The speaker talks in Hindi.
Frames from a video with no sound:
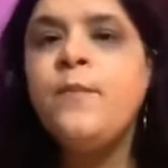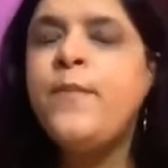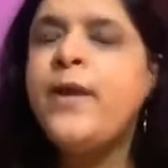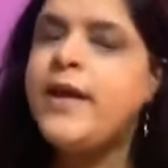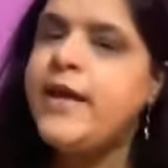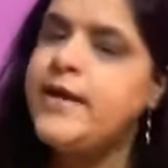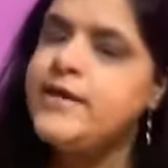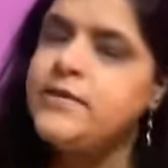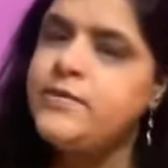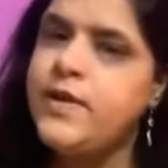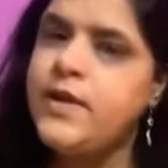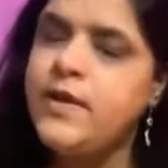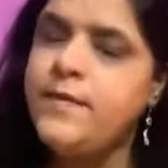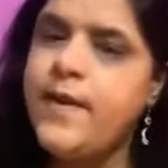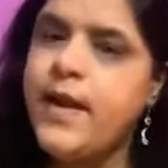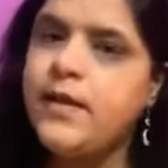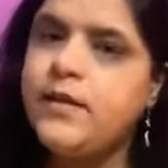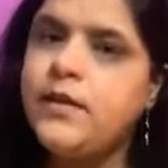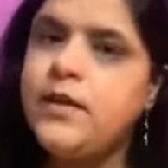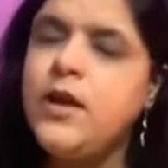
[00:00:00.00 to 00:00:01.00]
परहेज वाली
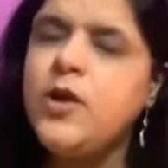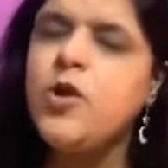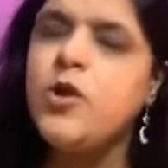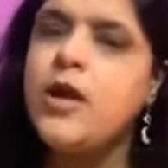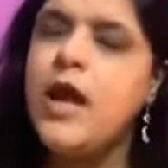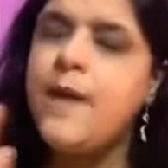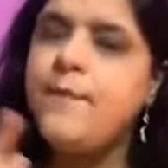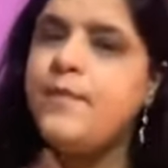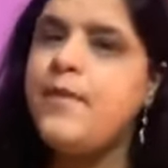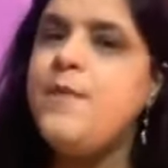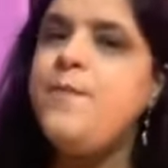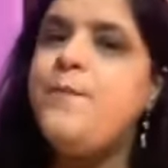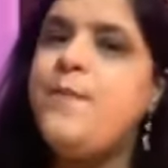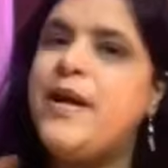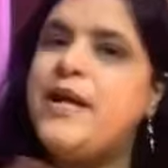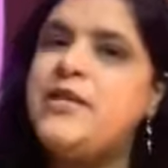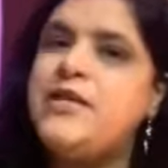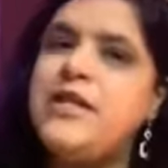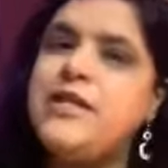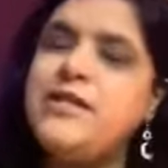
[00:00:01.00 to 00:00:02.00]
बात नहीं है क्योंकि आपने
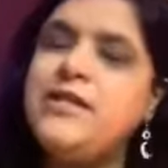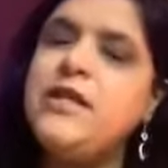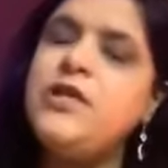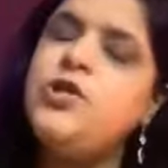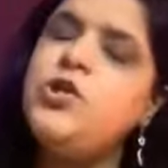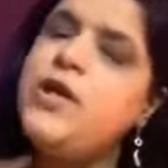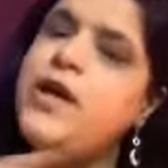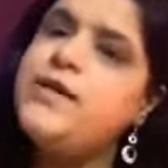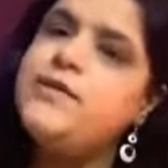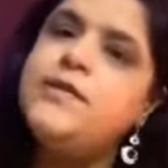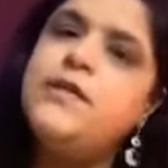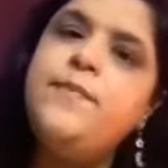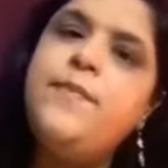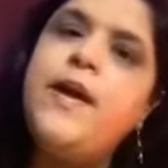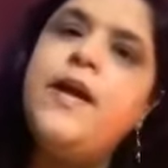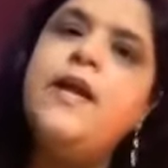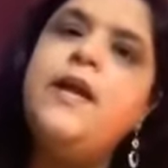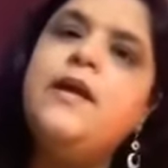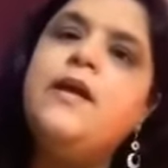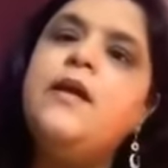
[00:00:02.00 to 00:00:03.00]
परचेजिंग श्राद्ध से
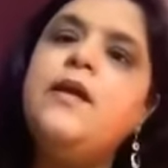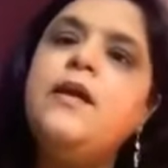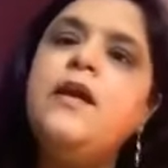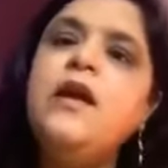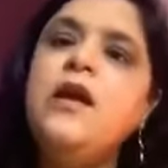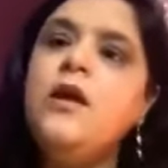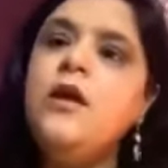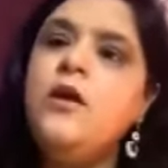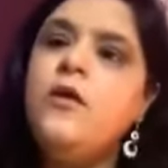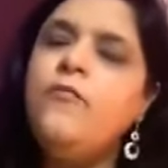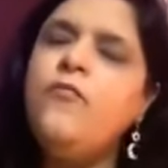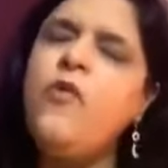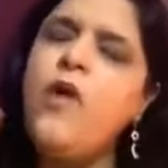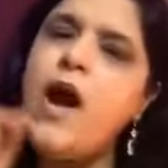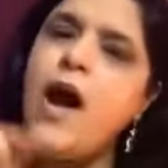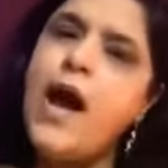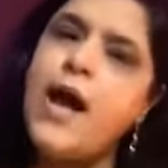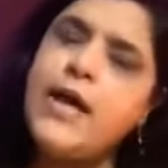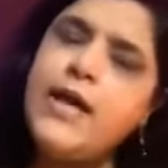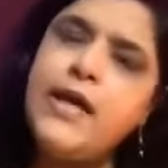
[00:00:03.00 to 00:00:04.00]
पहले करी
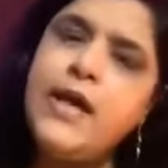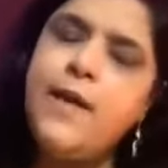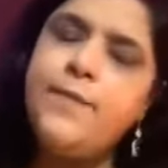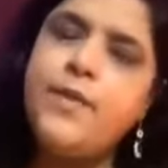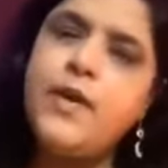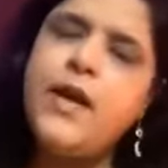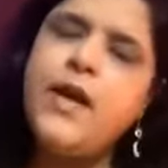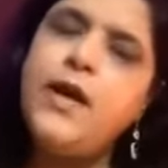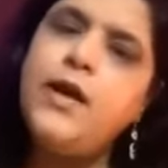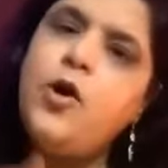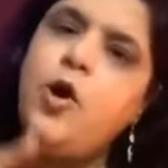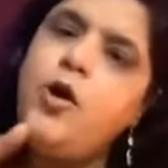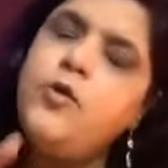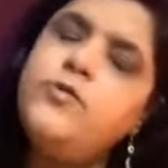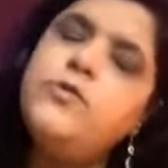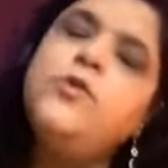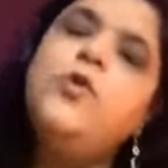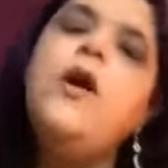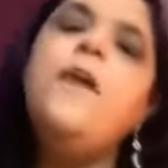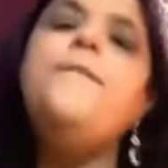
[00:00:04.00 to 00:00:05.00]
वो आई आपके घर और
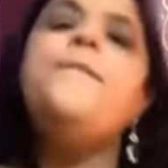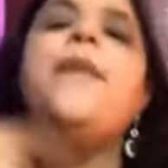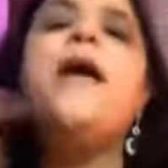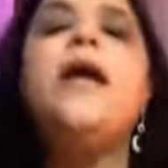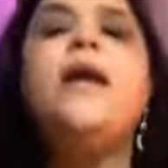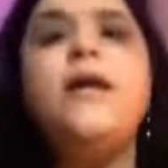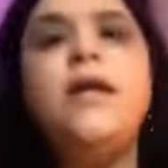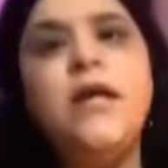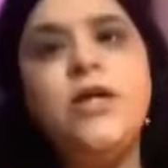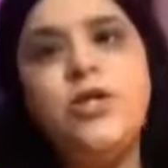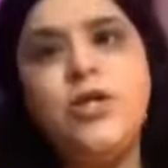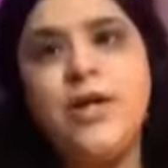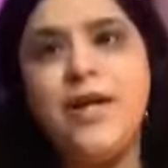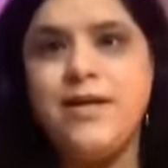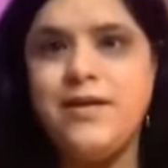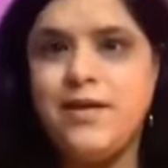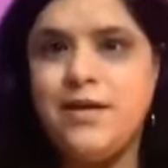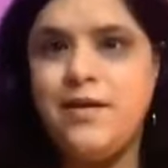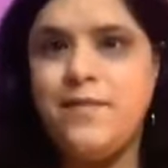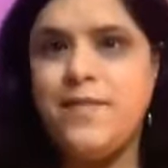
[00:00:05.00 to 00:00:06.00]
उसको आप पहनिए
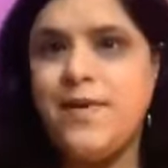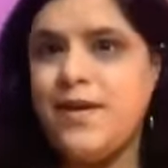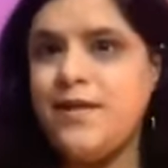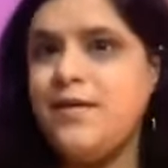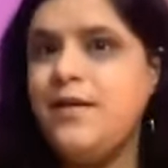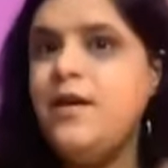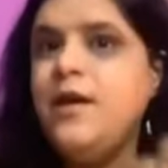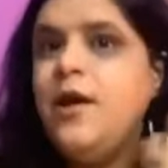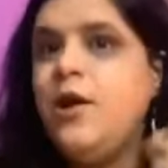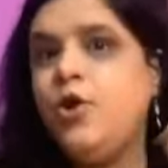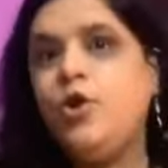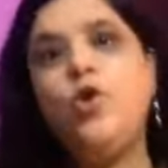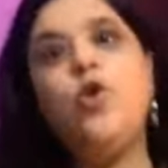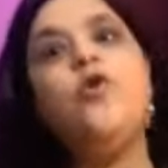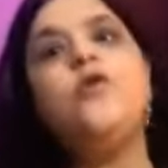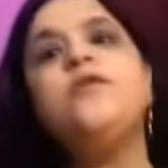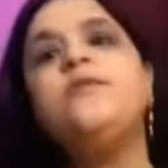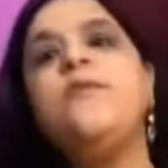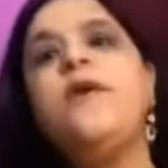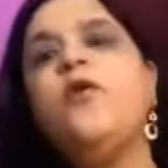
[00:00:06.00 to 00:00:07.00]
श्राद्ध के बाद तो
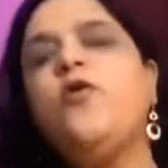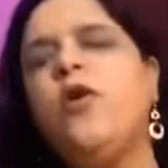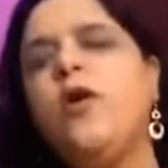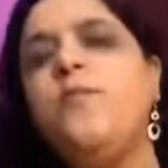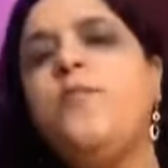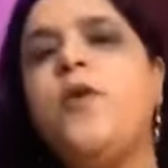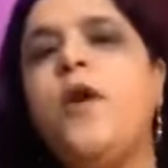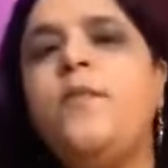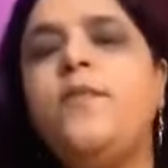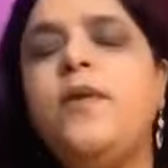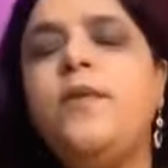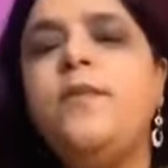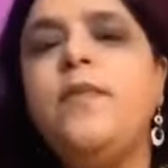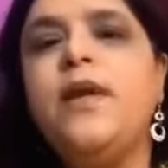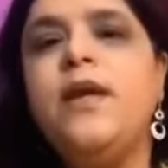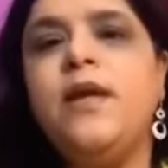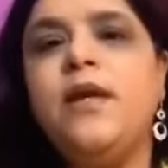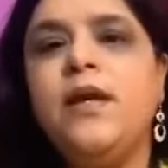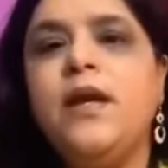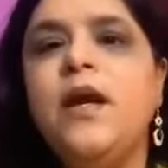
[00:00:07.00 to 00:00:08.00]
उसमें कोई प्रॉब्लम
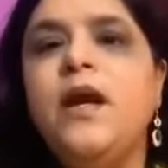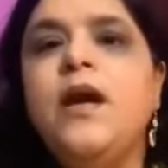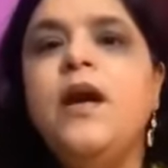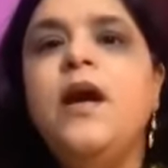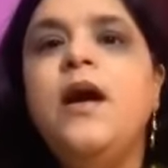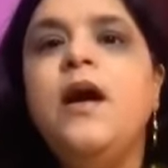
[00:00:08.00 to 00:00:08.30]
नहीं है